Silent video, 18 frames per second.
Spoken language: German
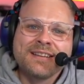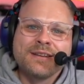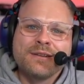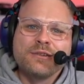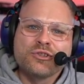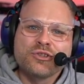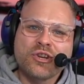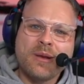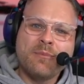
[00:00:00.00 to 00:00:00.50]

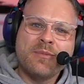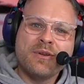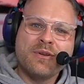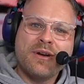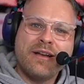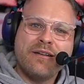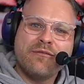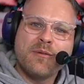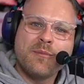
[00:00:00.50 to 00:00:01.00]
Schreib mir doch
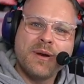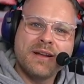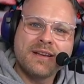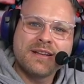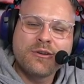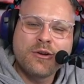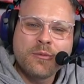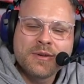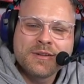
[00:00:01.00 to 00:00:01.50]
einfach mal in die
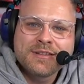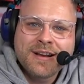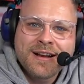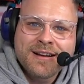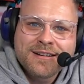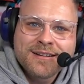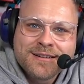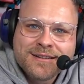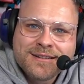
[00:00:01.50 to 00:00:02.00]

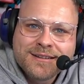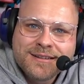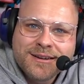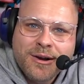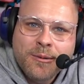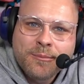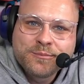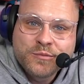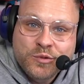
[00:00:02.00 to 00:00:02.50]
Kommentare,
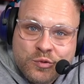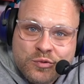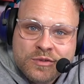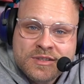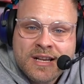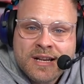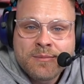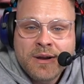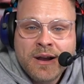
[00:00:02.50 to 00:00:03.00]
ob du
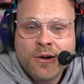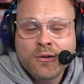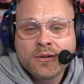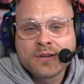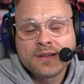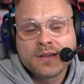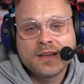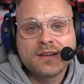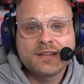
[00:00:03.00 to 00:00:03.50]
selber auch
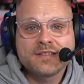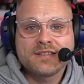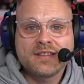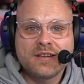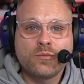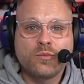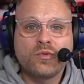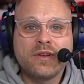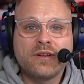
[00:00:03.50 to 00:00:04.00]
ein
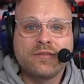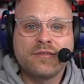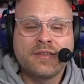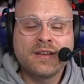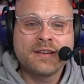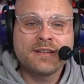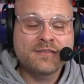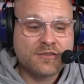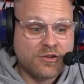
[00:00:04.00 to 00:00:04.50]
GSI Wheel
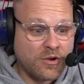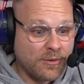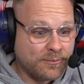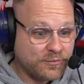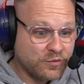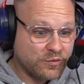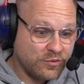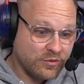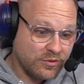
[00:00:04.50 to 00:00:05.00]
fährst, ob
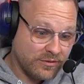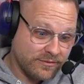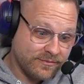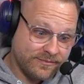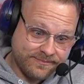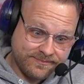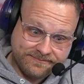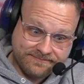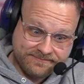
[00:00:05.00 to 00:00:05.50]
du
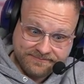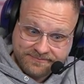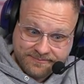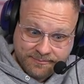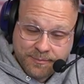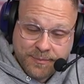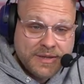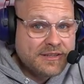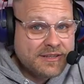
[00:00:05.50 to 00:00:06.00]

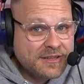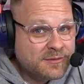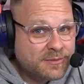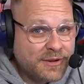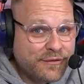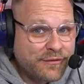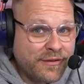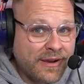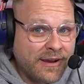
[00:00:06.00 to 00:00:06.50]
mit
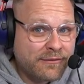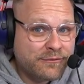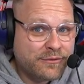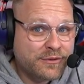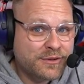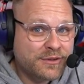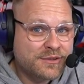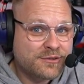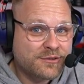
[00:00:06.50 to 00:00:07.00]
Display fahren
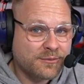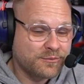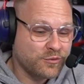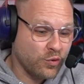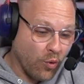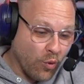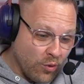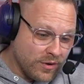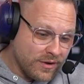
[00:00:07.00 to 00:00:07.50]
würdest, ob du
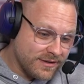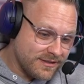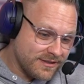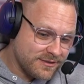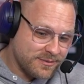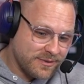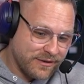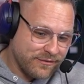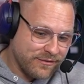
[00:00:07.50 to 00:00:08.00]
ohne
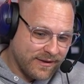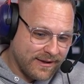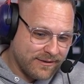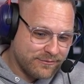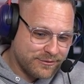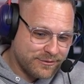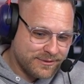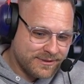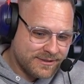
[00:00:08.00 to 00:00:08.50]
Display fahren
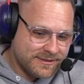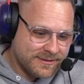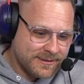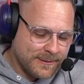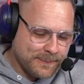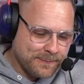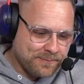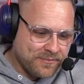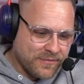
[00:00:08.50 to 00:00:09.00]
würdest
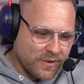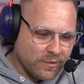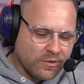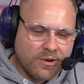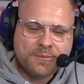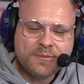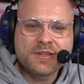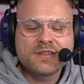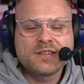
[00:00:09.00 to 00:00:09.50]
und
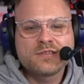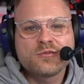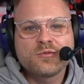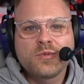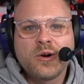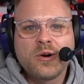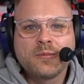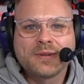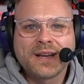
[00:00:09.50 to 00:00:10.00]
ob dich das
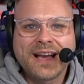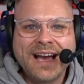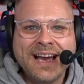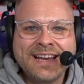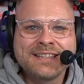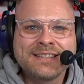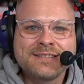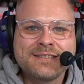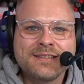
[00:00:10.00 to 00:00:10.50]
überhaupt
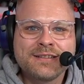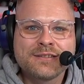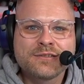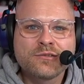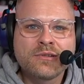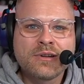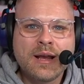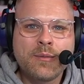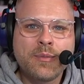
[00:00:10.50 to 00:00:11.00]
reizt, dir so
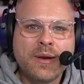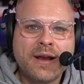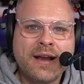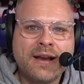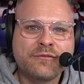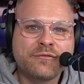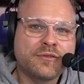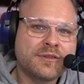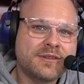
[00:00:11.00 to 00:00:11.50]
einen
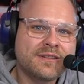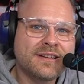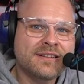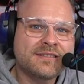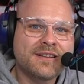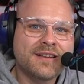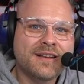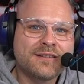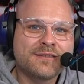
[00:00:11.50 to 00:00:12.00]
Apparat für das
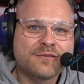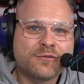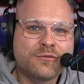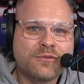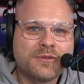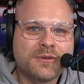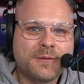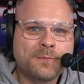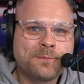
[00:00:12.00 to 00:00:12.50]
Geld zu
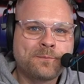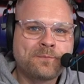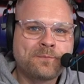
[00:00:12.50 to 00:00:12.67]
holen.